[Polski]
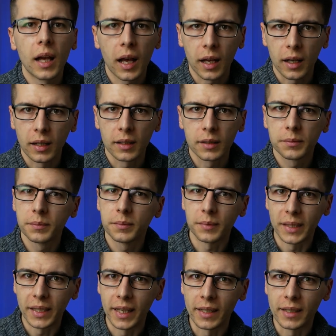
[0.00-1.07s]
ale
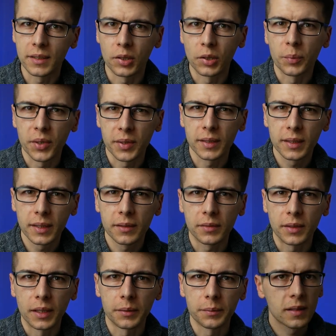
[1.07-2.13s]
nie jest on
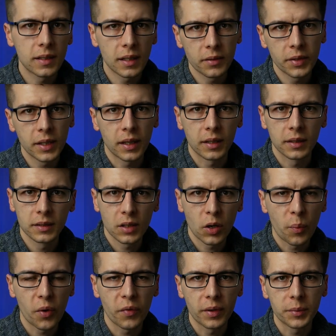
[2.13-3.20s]
pozytywny. Za chwilę
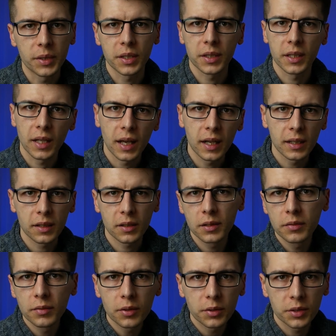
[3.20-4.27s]
opowiem Ci, jak
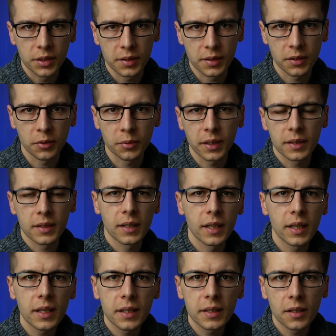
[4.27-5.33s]
odwrócić
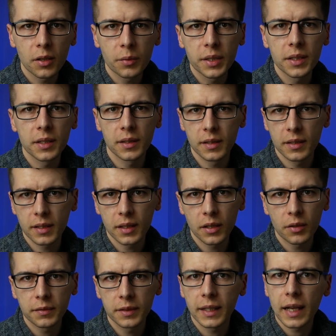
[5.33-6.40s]
sytuację i zrobić
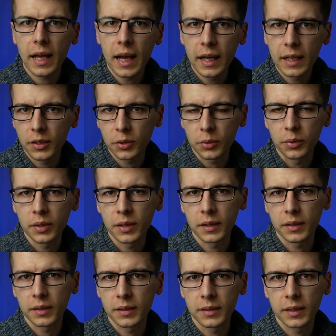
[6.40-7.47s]
cenowy atut
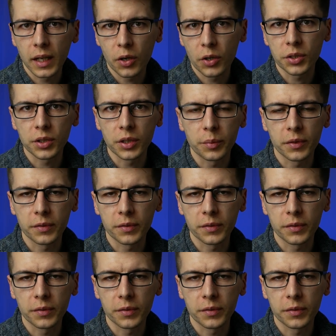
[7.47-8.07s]
y, z jakości